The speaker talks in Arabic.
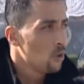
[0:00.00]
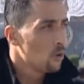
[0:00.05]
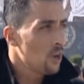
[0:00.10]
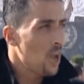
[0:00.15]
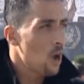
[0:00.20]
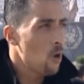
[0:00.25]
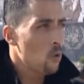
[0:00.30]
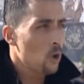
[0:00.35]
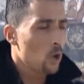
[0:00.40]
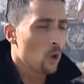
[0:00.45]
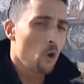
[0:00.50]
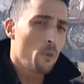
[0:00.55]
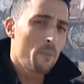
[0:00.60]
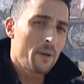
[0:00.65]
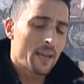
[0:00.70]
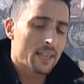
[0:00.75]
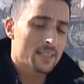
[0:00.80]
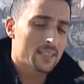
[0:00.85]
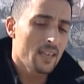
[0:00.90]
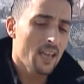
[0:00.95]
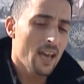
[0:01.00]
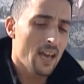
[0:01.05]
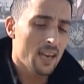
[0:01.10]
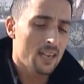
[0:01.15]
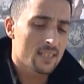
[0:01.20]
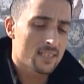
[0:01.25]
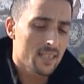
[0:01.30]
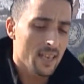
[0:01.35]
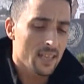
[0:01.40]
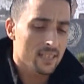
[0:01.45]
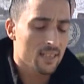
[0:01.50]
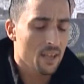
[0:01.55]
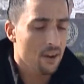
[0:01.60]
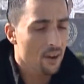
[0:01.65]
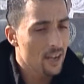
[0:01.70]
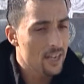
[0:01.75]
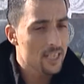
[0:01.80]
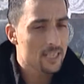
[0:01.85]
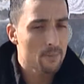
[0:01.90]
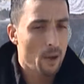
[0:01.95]
ينوه باغتيال
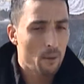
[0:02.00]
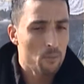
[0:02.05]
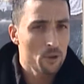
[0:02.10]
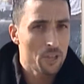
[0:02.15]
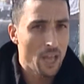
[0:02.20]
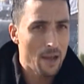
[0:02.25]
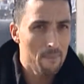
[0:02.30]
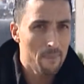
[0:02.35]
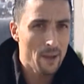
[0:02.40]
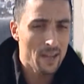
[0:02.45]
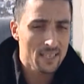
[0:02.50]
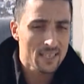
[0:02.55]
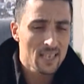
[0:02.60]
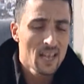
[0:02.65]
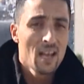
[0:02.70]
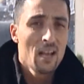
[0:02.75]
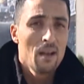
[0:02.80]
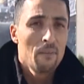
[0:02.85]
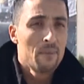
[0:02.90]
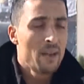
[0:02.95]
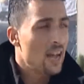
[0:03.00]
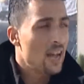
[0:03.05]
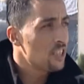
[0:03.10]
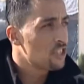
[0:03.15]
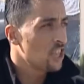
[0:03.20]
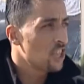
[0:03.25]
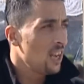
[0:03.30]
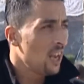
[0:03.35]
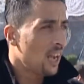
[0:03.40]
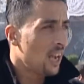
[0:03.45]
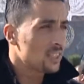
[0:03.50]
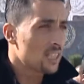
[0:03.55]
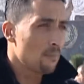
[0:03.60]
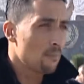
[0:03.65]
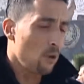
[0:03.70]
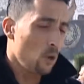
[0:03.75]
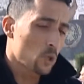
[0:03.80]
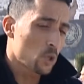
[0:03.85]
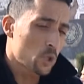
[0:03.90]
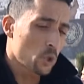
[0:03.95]
سيادة الرئيس محمود عباس من أجل
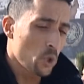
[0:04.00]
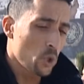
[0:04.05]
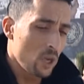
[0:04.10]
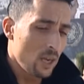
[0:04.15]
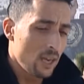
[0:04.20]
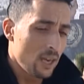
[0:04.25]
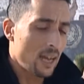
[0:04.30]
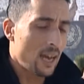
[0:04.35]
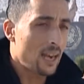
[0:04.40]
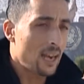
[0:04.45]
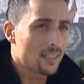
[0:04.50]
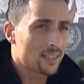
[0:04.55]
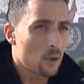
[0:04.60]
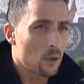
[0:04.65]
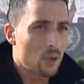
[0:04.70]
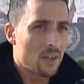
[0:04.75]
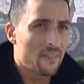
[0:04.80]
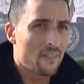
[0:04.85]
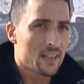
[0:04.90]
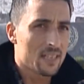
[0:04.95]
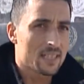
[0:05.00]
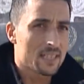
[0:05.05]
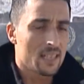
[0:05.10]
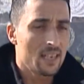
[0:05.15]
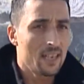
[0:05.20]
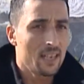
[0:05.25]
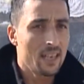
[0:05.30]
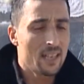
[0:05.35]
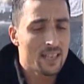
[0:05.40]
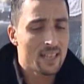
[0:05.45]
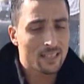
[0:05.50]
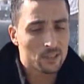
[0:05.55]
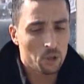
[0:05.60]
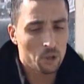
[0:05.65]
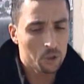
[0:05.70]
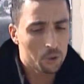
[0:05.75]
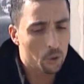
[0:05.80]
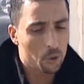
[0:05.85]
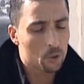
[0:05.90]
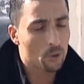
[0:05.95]
عدم حصول على دولة فلسطينية
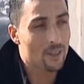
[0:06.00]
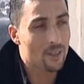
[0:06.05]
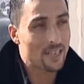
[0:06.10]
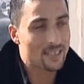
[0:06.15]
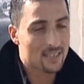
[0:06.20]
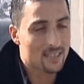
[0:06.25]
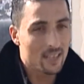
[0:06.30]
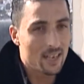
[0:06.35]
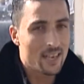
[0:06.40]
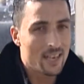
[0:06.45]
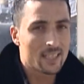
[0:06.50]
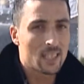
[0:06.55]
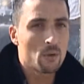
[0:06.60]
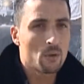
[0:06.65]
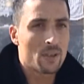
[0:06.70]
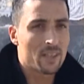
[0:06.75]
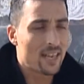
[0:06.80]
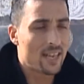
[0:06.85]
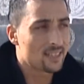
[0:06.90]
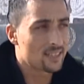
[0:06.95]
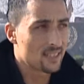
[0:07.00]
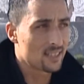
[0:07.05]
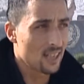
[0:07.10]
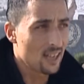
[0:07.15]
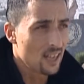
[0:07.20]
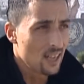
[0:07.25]
ذات حدود وذات سيادة وذات